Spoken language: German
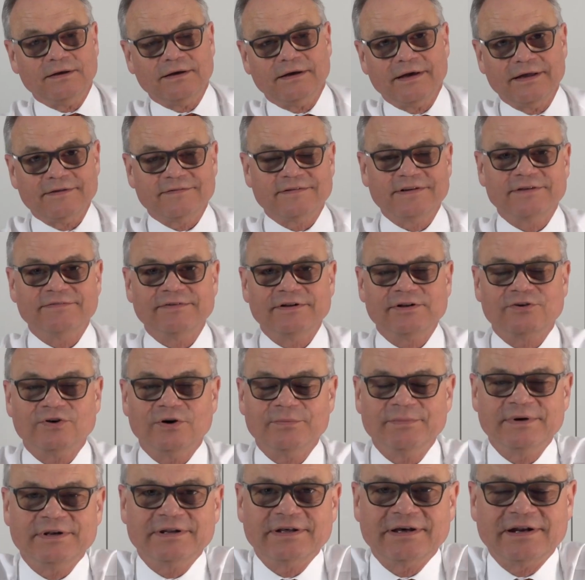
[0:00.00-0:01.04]
Herzlich
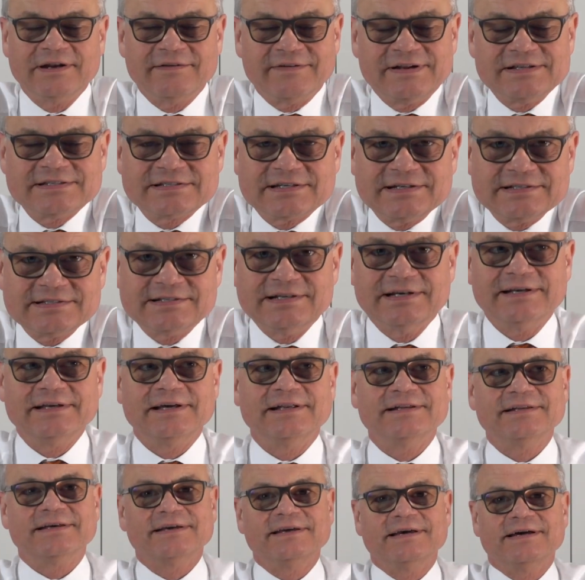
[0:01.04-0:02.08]
willkommen in der Anwaltskanzlei
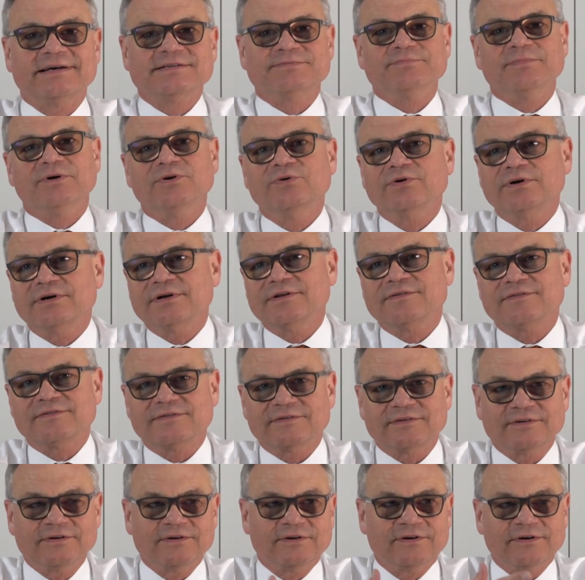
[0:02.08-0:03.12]
Andreas
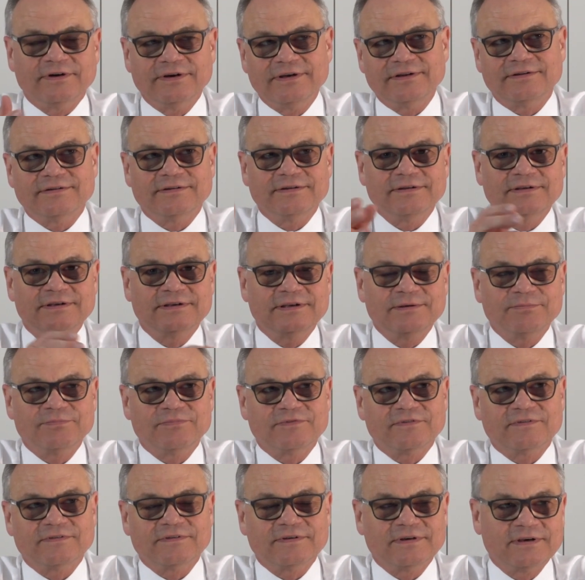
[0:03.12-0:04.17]
Mauritz. Heute
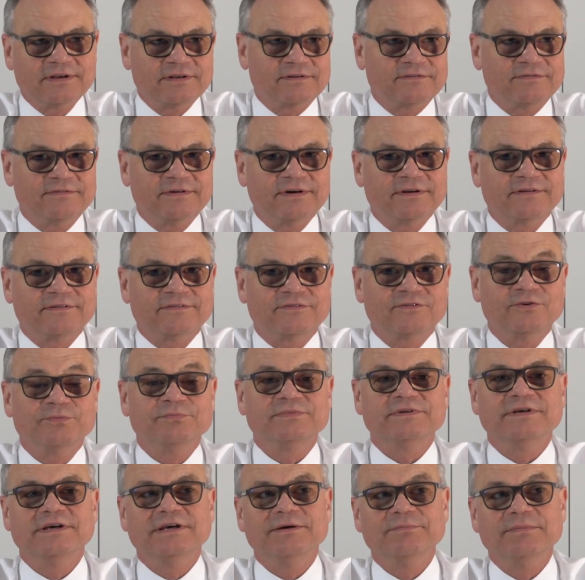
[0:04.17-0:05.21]
gibt es etwas
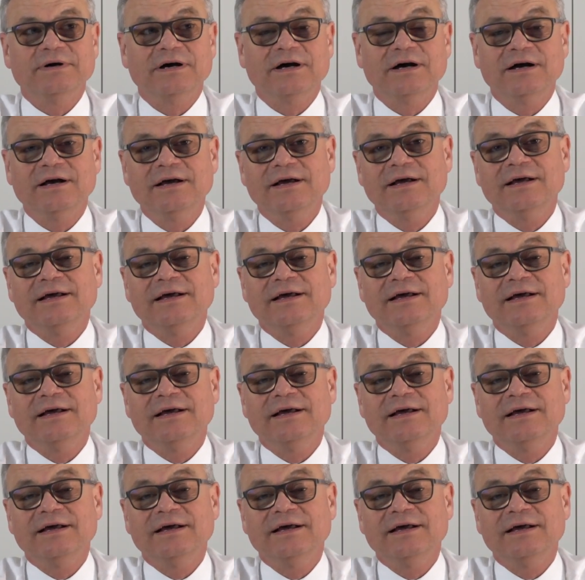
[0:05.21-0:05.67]
zum Thema